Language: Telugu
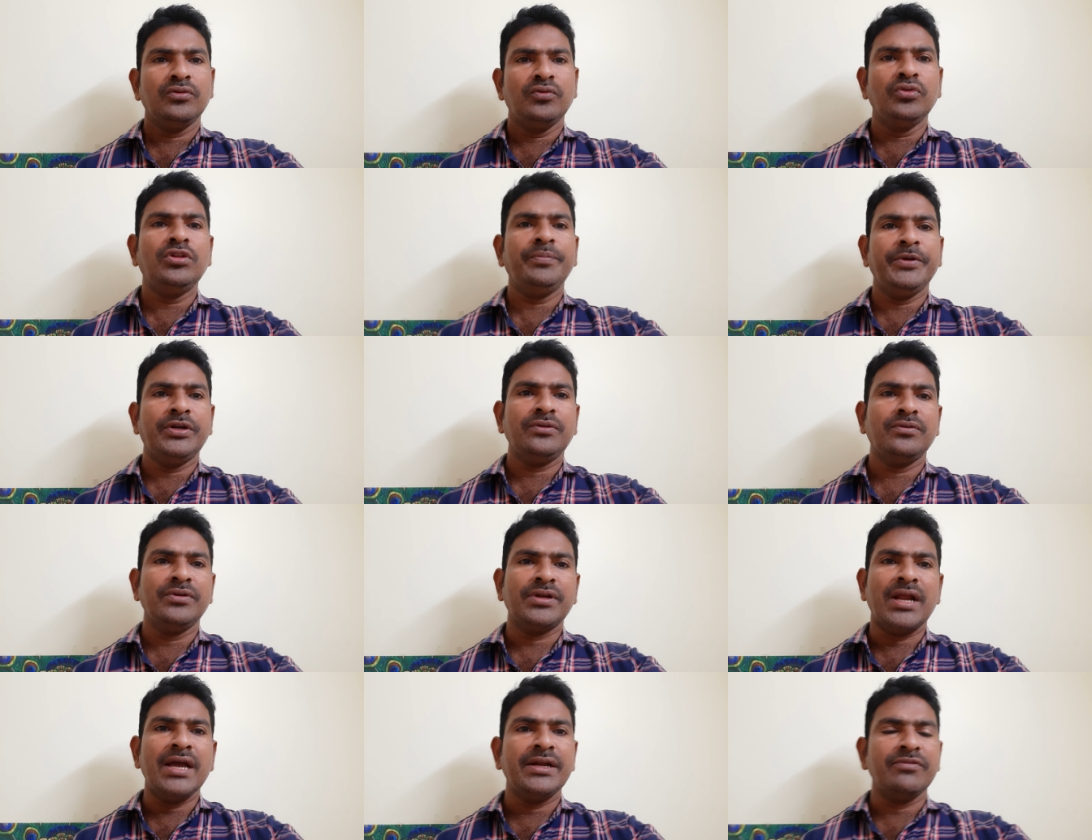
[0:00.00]

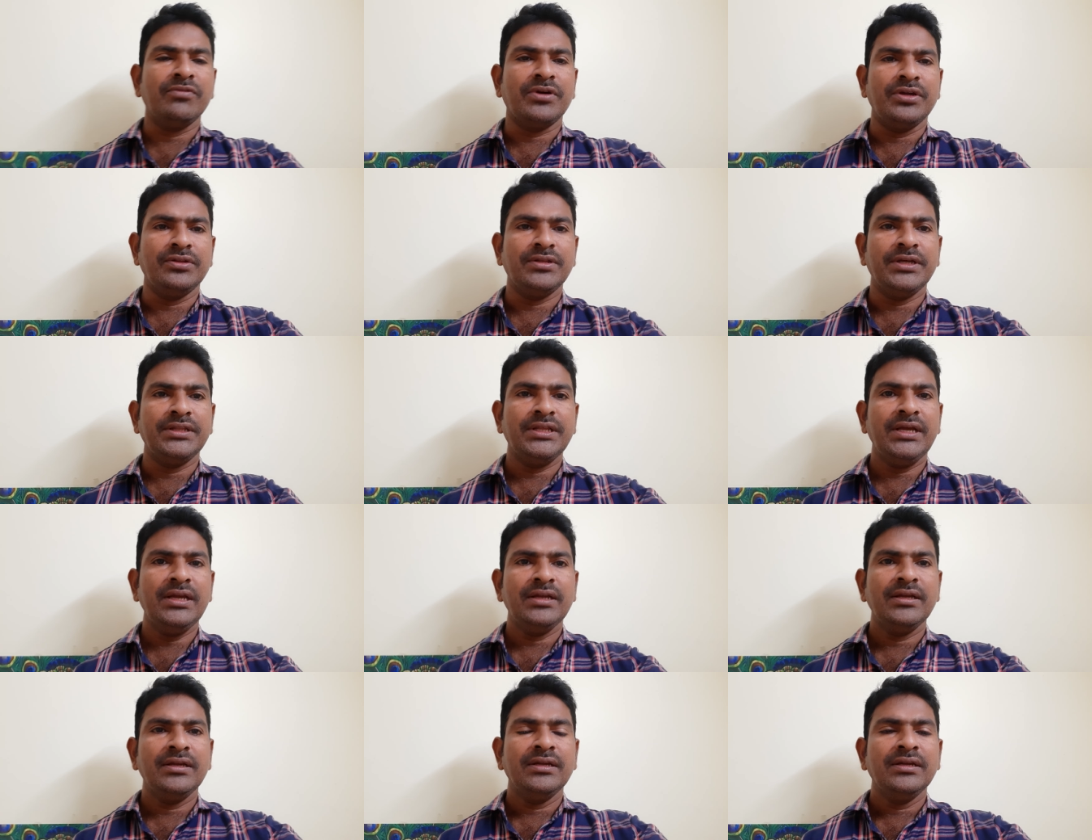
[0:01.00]
గుర్తుపెట్టుకొని రాయటం ఒక ఎత్తు అయితే
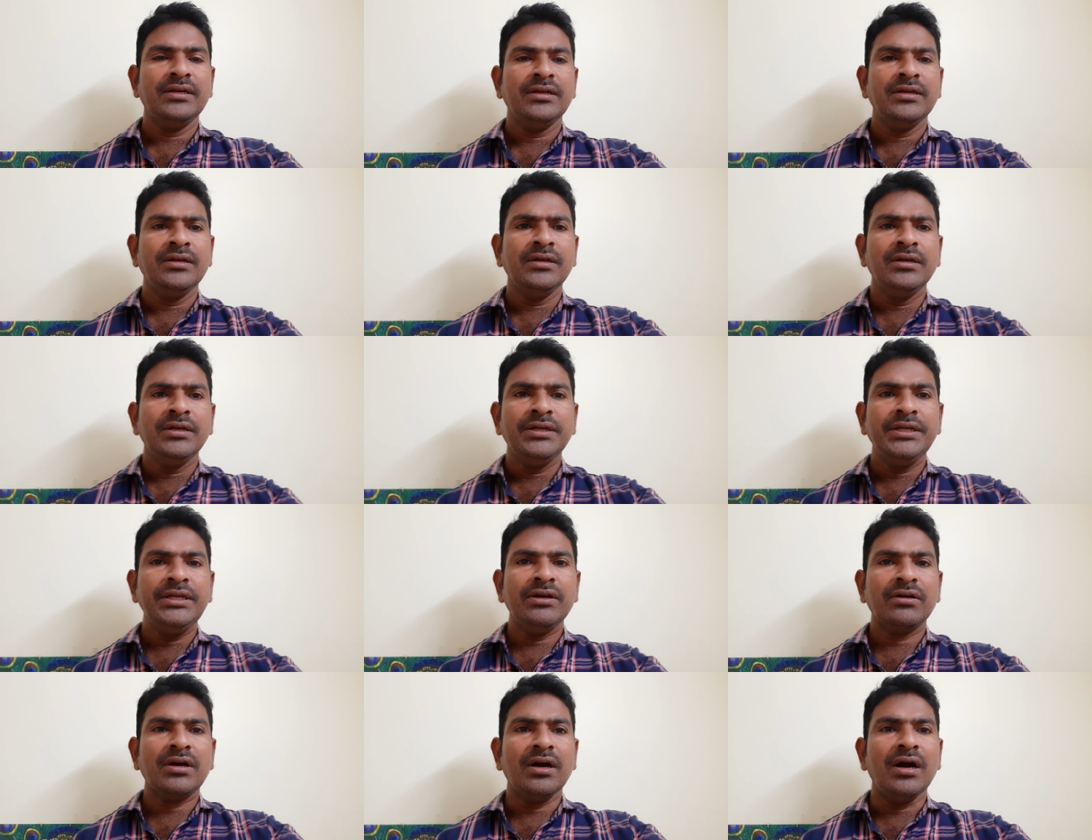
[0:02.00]
ఈ
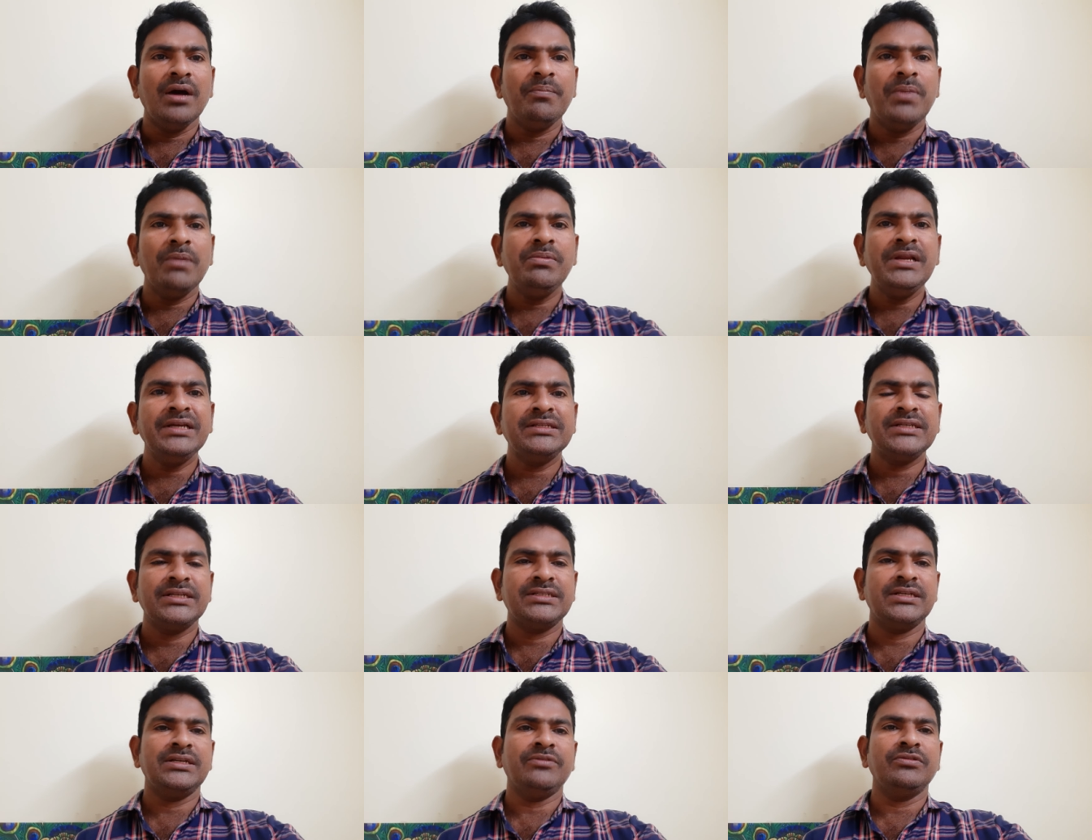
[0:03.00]
యొక్క బబులింగ్
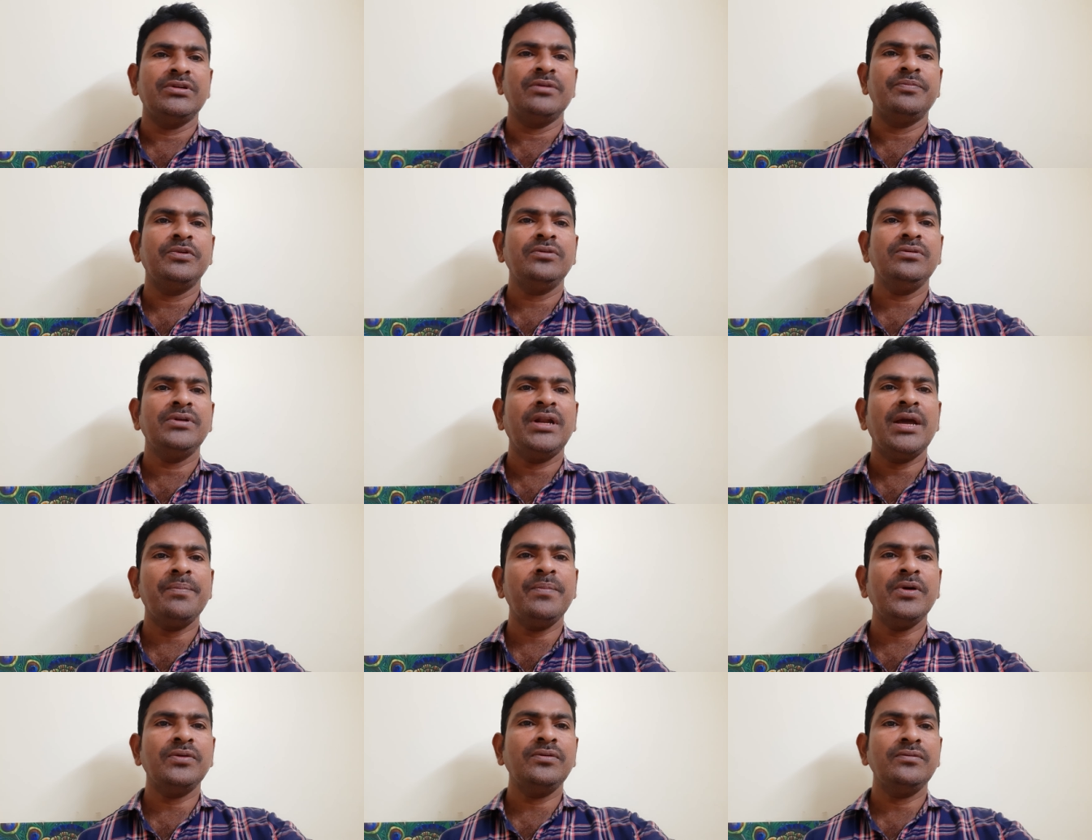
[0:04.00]
చేసేటప్పుడు
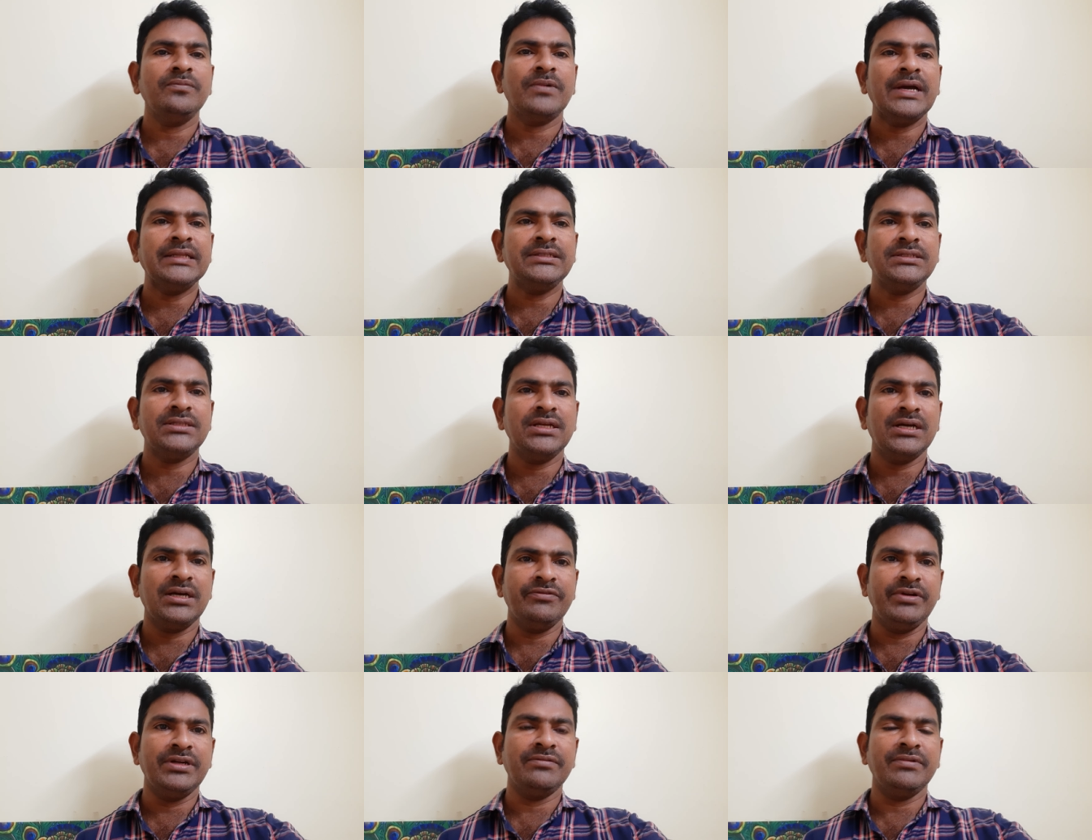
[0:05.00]
నెంబరు
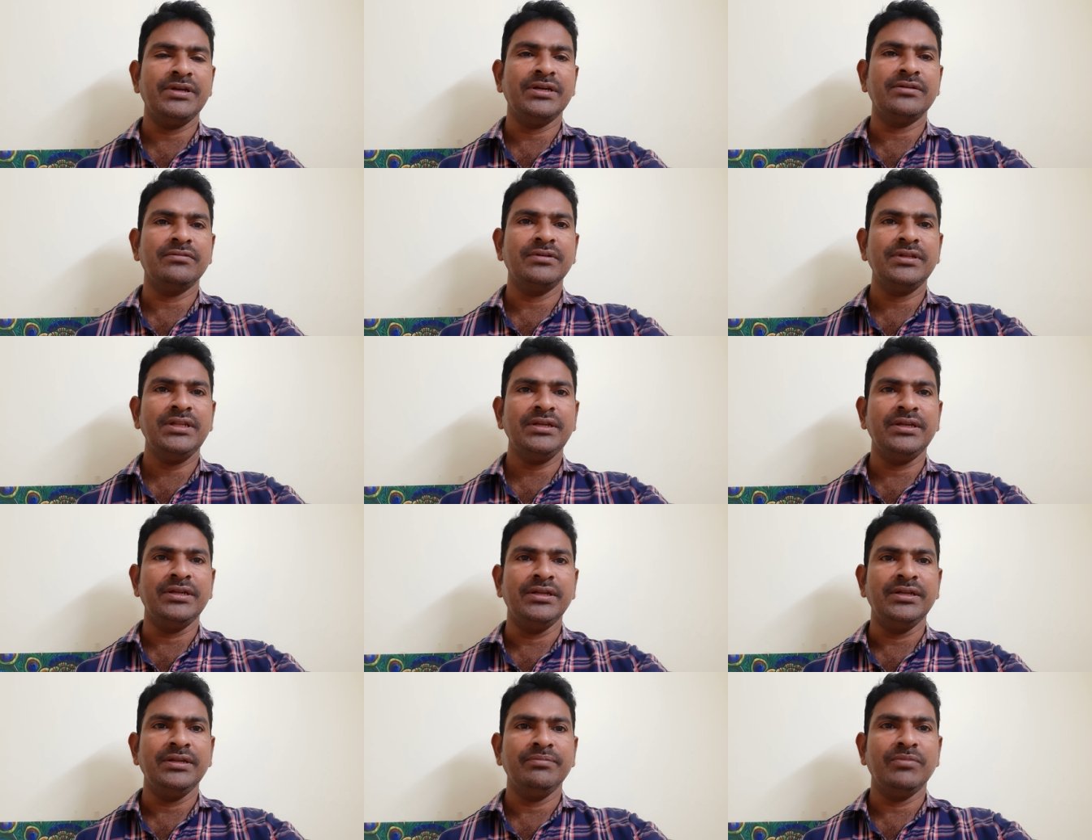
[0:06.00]
ఖచ్చితంగా వేయటం అనేటువంటిది
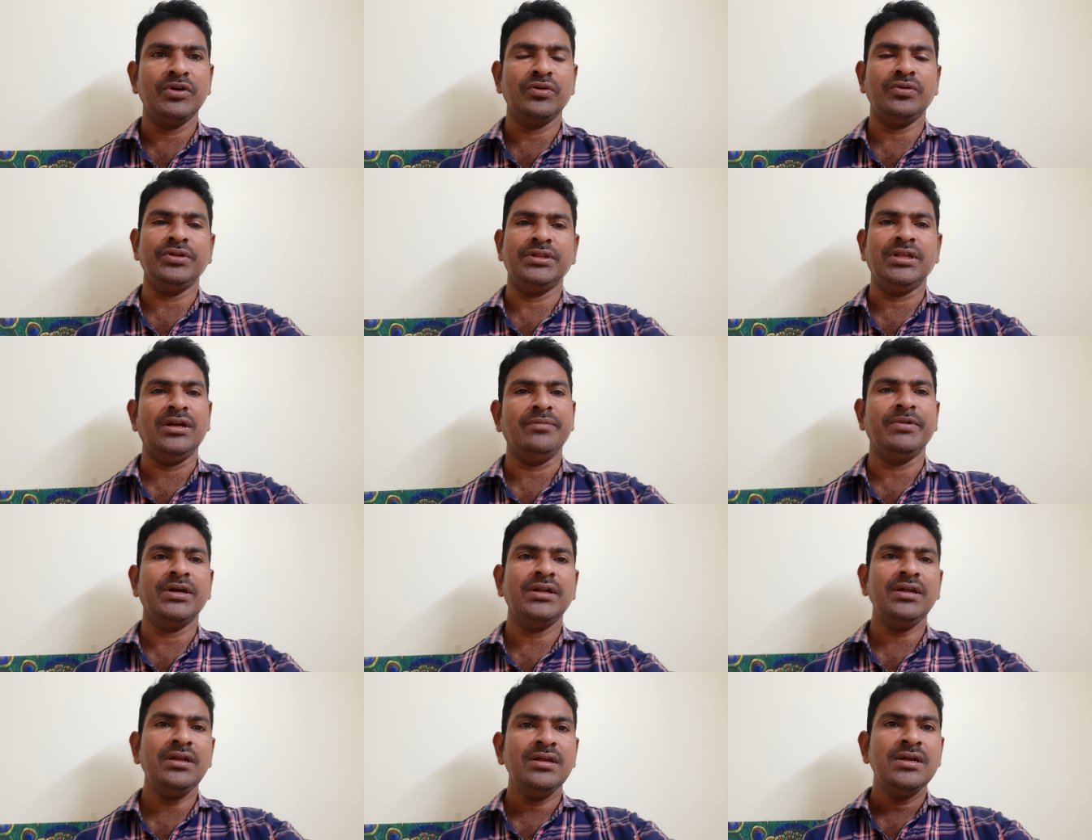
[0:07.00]
మరో ఎత్తు
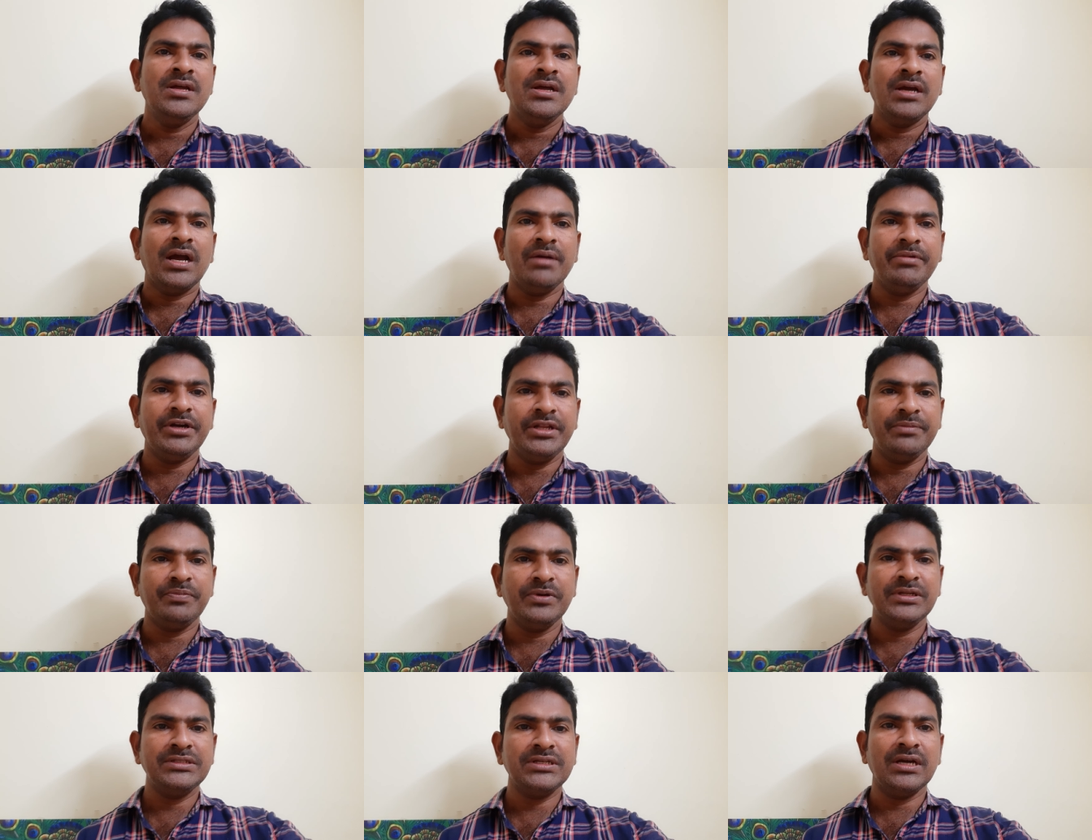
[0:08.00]
అనమాట కాబట్టి
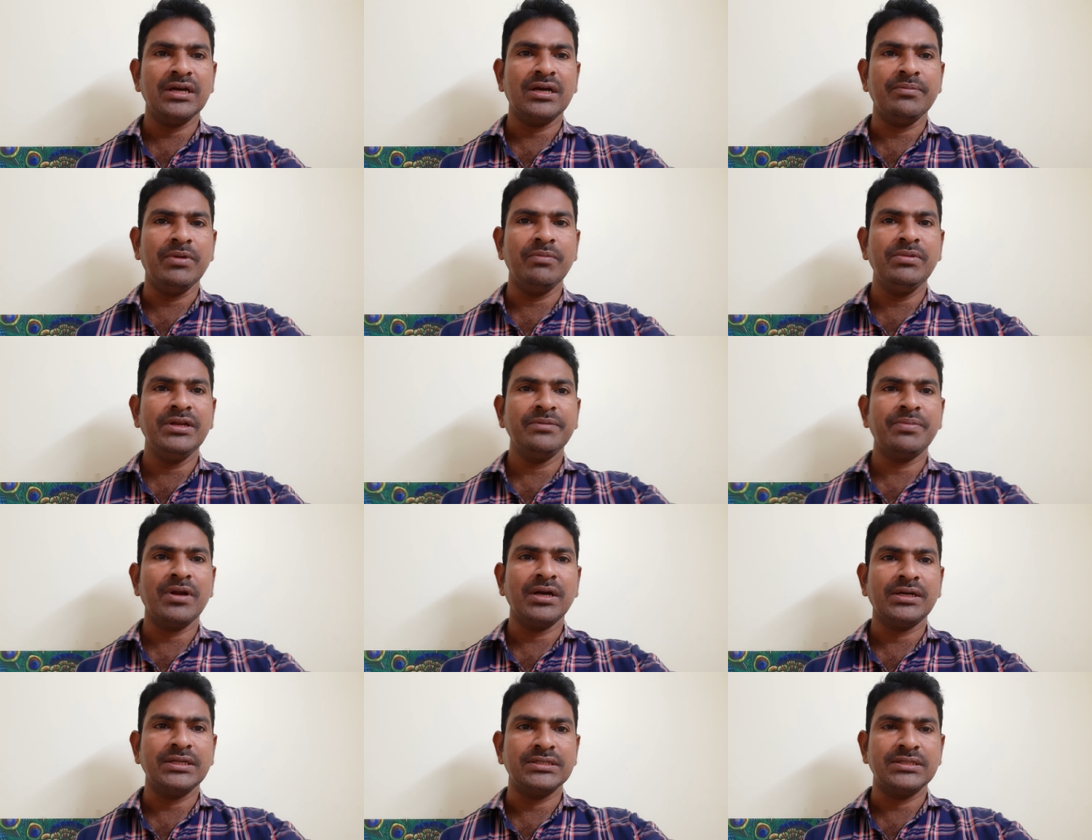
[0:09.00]
ఇప్పటి నుంచి ఆ యొక్క బబులింగ్
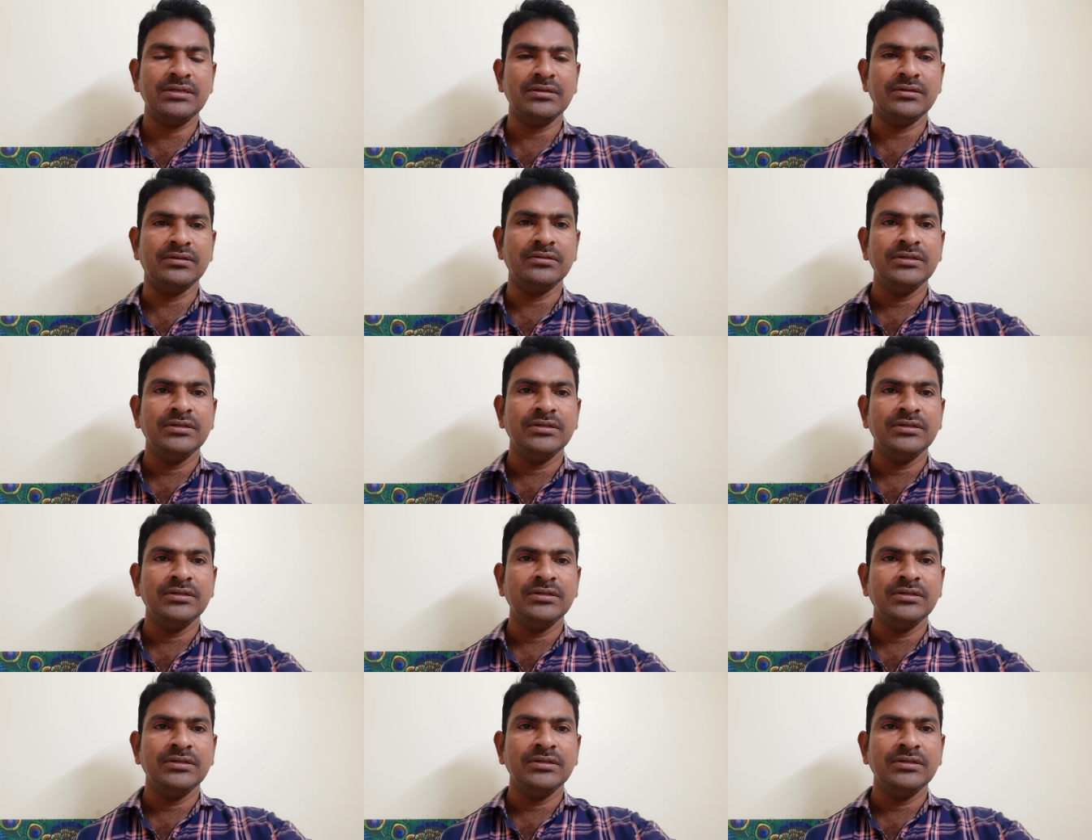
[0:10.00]
ప్రాక్టీస్లో